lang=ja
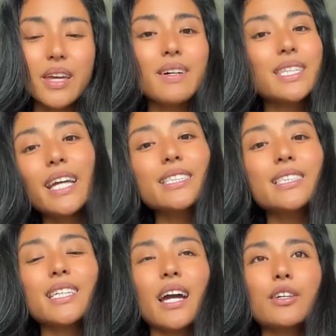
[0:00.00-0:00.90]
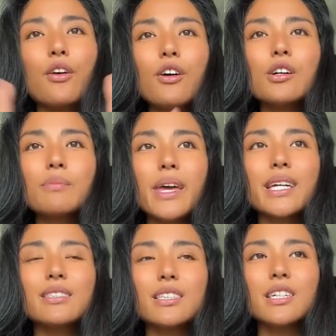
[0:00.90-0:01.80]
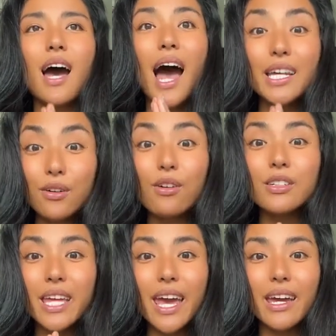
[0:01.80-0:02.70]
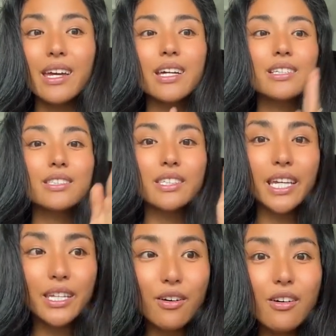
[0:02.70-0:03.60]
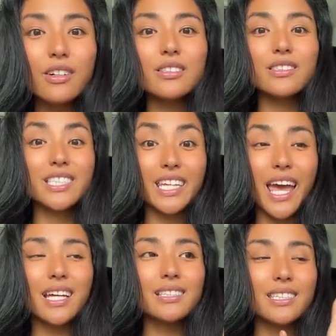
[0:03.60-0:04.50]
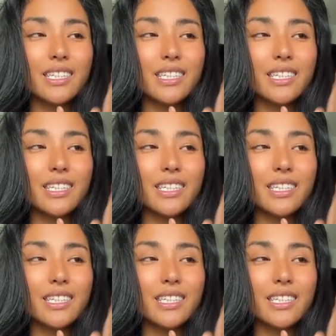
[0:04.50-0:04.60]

で、私たちが共鳴する波動で次の次元、